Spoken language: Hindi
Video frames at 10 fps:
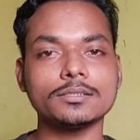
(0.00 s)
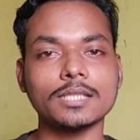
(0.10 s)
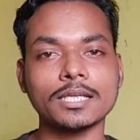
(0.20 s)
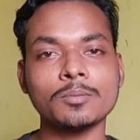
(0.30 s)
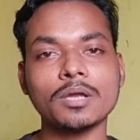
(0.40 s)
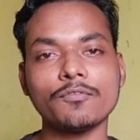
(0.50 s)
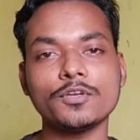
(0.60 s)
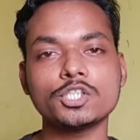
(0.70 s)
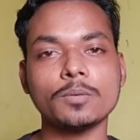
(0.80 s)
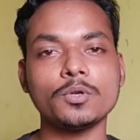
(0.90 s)
ताकि मेरा
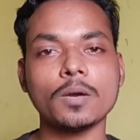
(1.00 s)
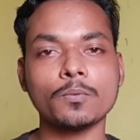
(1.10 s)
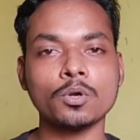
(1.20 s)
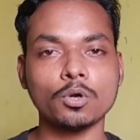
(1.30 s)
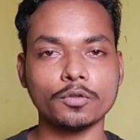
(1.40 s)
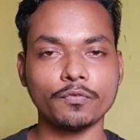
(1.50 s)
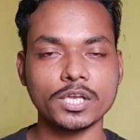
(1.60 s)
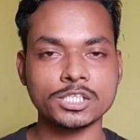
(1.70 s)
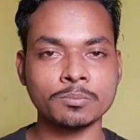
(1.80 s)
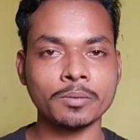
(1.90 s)
फ्यूचर वीडियो आपको
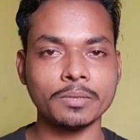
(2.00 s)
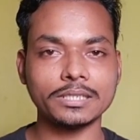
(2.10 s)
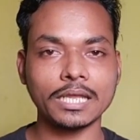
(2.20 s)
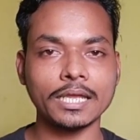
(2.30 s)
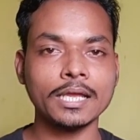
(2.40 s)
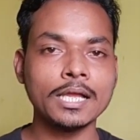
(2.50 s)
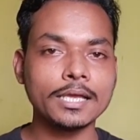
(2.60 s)
नोटिफिकेशन में मिलता रहे